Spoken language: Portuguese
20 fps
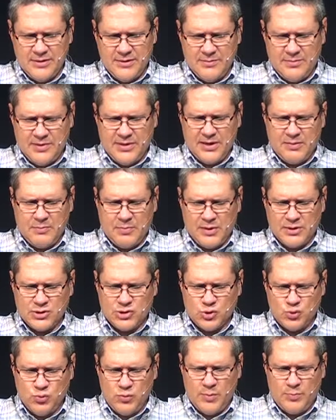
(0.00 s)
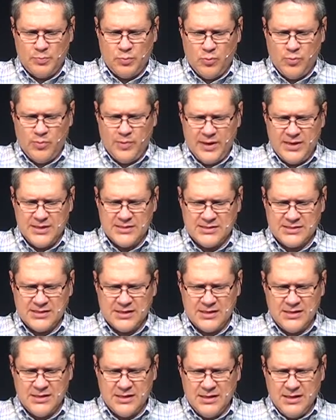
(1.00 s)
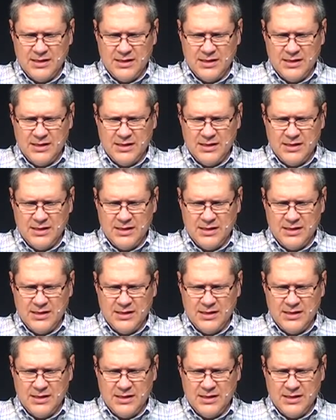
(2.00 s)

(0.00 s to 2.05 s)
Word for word: para que pela sua pobreza